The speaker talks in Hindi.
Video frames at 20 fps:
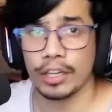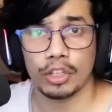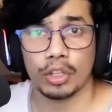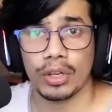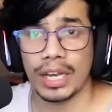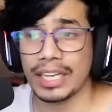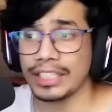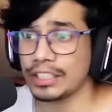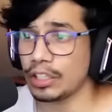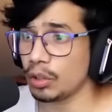तो
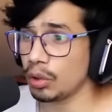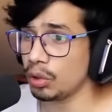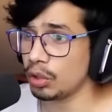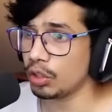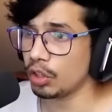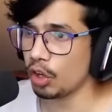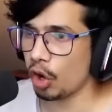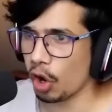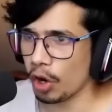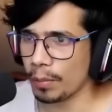कैसे देखो
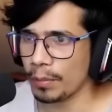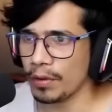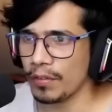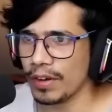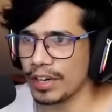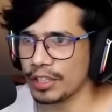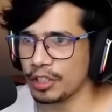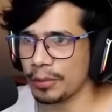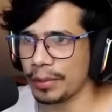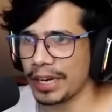नॉर्मल
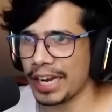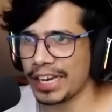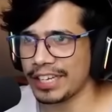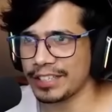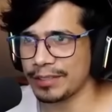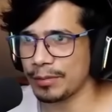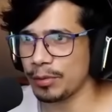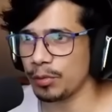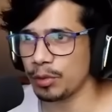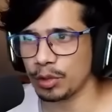वाला जो
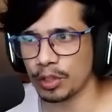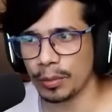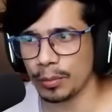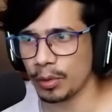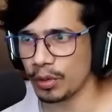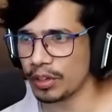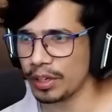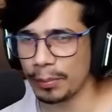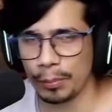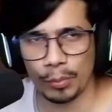मैकेनिज्म है वो तो हम
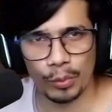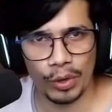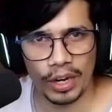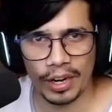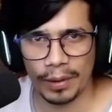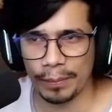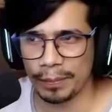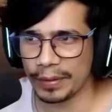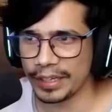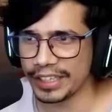लोगों ने पूरा
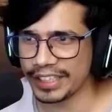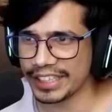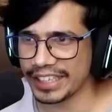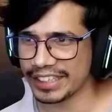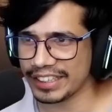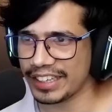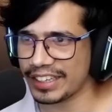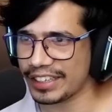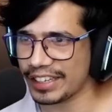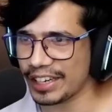कंप्लीट
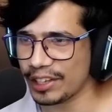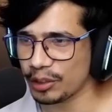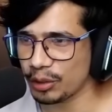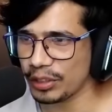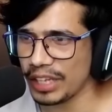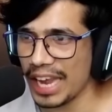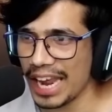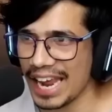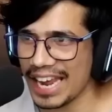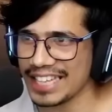कर दिया ठीक है तो
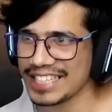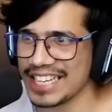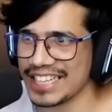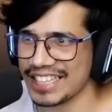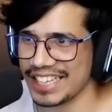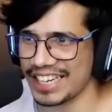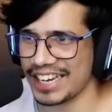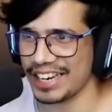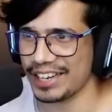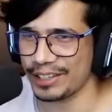ये ऐसा
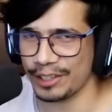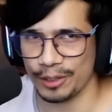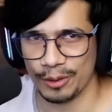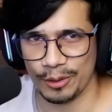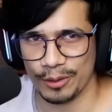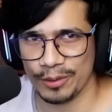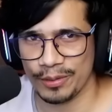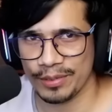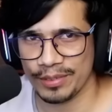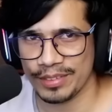दिखेगा
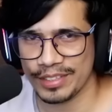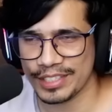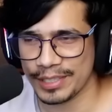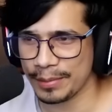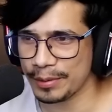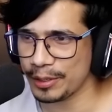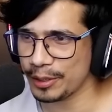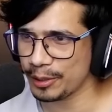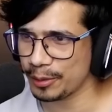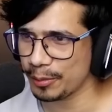देखो
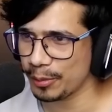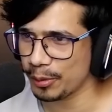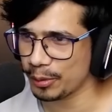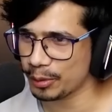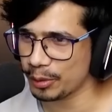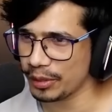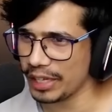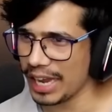समझ रहे तुम लोग तो ये